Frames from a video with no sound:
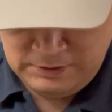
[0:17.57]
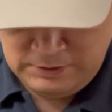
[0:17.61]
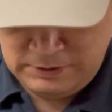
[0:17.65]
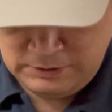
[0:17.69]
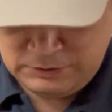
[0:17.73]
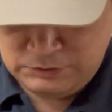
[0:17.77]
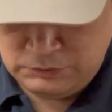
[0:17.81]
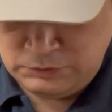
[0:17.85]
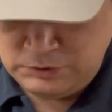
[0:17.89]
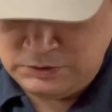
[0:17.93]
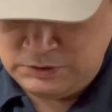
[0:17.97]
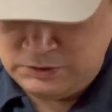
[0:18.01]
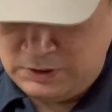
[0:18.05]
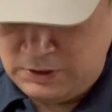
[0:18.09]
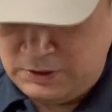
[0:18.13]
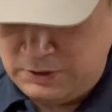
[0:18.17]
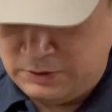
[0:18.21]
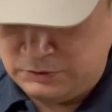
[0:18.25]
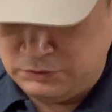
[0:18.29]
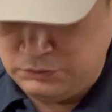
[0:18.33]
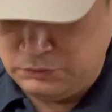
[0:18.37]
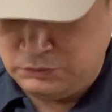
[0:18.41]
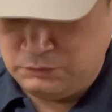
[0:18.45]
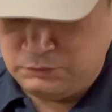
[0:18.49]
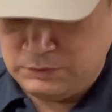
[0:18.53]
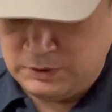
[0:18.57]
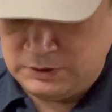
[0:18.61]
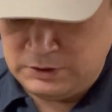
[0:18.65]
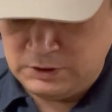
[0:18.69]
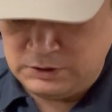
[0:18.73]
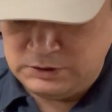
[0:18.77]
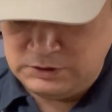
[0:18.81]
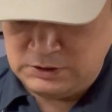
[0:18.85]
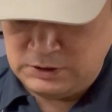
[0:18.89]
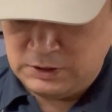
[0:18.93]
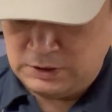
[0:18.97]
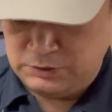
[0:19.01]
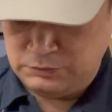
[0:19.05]
えそして、ちょっと
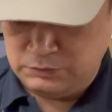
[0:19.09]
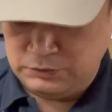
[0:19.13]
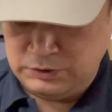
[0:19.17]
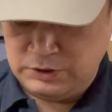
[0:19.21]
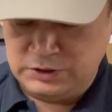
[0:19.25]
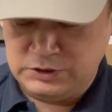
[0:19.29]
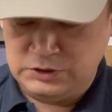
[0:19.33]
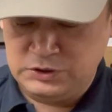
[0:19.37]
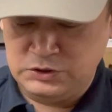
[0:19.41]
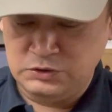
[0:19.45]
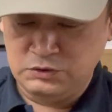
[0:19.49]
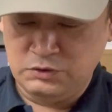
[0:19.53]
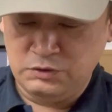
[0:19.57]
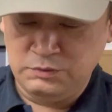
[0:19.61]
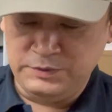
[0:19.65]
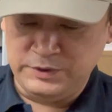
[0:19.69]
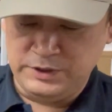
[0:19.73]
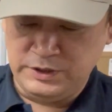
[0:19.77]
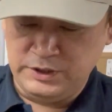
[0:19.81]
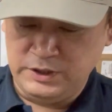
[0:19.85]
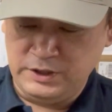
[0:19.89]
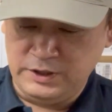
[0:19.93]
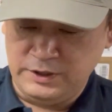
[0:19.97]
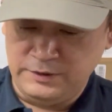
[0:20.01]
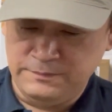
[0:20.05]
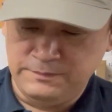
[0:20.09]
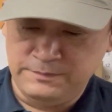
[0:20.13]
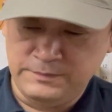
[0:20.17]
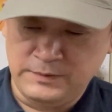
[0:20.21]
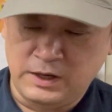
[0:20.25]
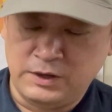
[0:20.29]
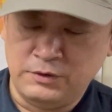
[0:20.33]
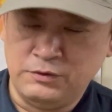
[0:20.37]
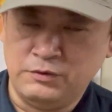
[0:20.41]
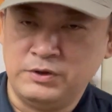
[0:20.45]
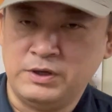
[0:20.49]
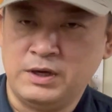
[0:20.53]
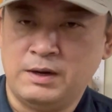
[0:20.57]
私、あの、日曜日に、
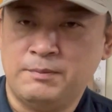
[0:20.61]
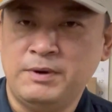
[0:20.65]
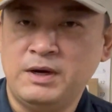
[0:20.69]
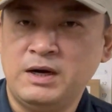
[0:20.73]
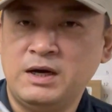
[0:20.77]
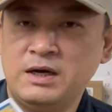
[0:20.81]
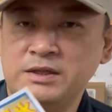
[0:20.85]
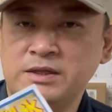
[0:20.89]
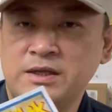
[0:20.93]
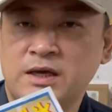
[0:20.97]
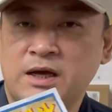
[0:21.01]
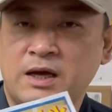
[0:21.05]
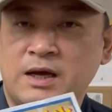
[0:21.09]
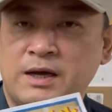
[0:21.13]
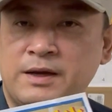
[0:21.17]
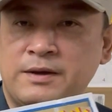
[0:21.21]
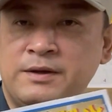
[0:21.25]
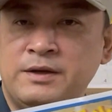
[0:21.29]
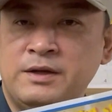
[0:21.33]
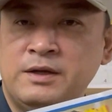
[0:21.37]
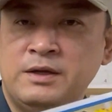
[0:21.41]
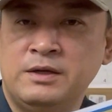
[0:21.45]
あの、山形